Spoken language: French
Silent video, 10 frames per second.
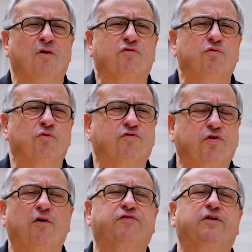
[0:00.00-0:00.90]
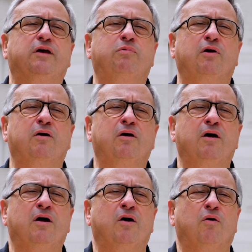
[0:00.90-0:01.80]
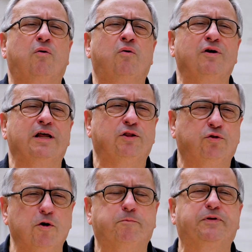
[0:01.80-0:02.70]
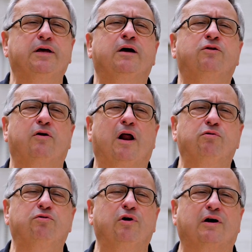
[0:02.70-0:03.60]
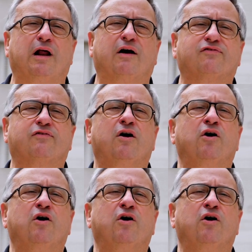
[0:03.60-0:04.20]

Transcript: sont sensibles, ont les deux pieds dans la lutte de classe,